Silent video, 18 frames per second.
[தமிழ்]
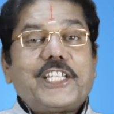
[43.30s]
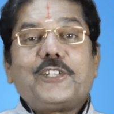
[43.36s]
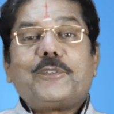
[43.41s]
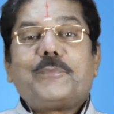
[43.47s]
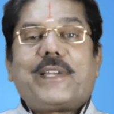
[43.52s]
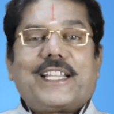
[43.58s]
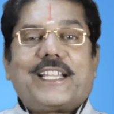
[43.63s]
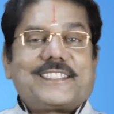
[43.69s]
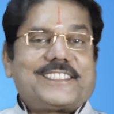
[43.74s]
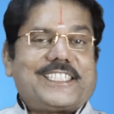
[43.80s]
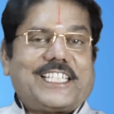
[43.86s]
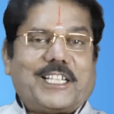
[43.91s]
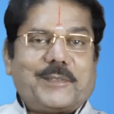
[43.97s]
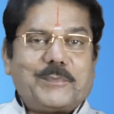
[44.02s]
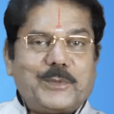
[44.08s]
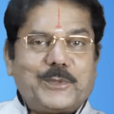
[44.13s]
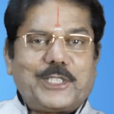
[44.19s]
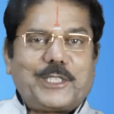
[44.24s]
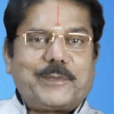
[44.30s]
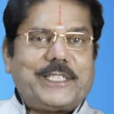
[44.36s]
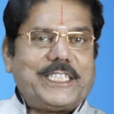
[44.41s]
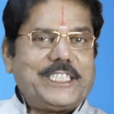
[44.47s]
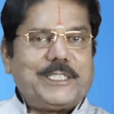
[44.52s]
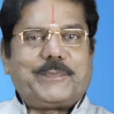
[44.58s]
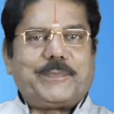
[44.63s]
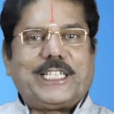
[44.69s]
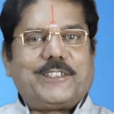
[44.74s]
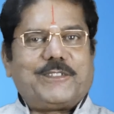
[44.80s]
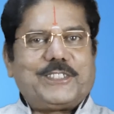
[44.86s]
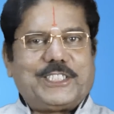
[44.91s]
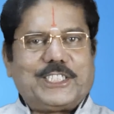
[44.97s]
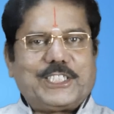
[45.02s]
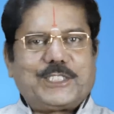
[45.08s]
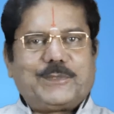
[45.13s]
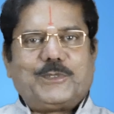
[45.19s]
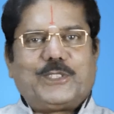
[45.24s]
டு மேக்ஸ் ஹப் மூலம் ஹிந்தி பயில
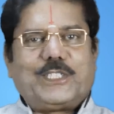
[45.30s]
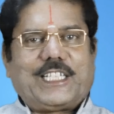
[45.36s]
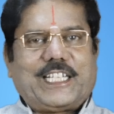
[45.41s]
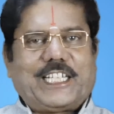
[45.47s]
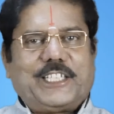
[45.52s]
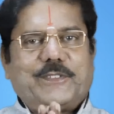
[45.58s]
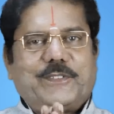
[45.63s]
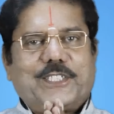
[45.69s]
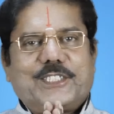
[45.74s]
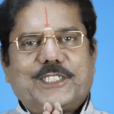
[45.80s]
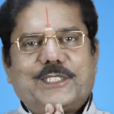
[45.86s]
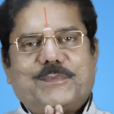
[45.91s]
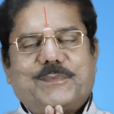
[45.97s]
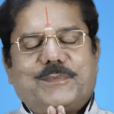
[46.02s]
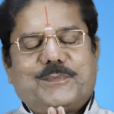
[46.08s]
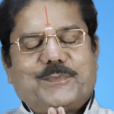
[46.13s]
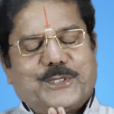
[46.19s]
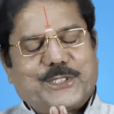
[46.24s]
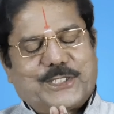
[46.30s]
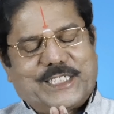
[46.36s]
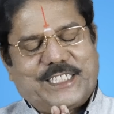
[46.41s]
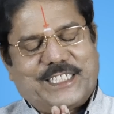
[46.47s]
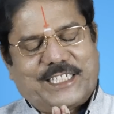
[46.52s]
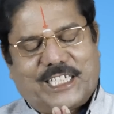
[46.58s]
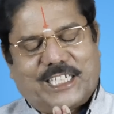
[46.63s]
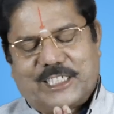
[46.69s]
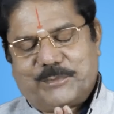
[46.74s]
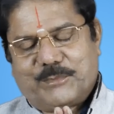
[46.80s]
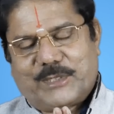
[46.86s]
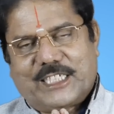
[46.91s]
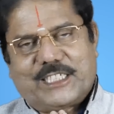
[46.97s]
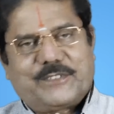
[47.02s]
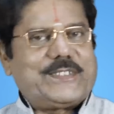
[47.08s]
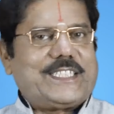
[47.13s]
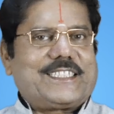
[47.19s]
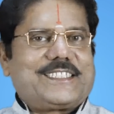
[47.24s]
வந்திருக்கும் உங்கள் அனைவருக்கும் மோகனின்
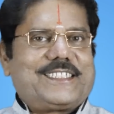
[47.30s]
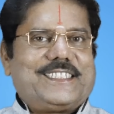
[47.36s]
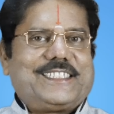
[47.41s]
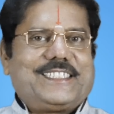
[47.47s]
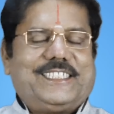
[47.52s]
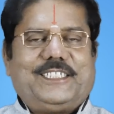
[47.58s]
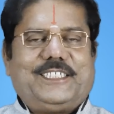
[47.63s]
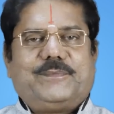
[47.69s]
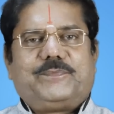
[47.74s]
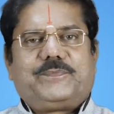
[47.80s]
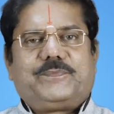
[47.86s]
அன்பான வணக்கங்கள்